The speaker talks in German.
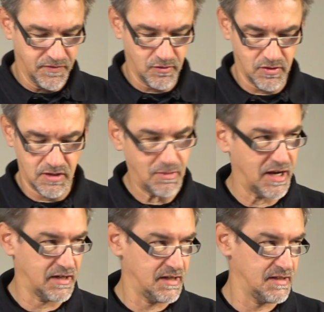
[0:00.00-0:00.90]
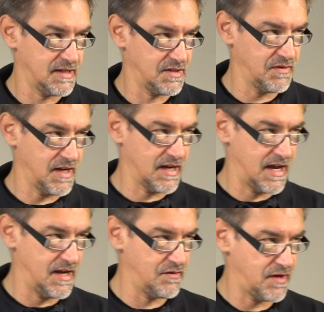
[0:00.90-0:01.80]
und mache das deswegen
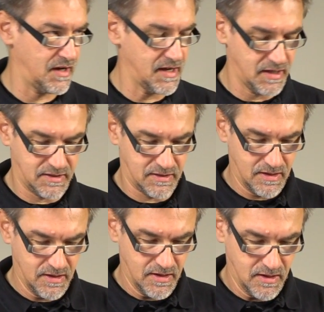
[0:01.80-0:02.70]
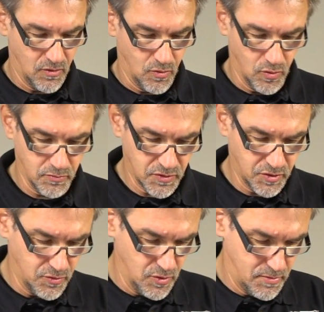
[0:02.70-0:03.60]
einfach jetzt oben
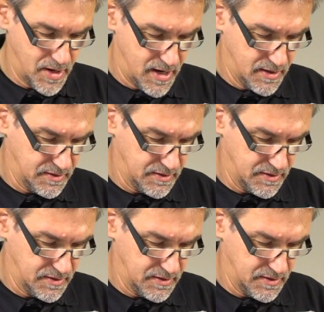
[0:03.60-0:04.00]
drüber.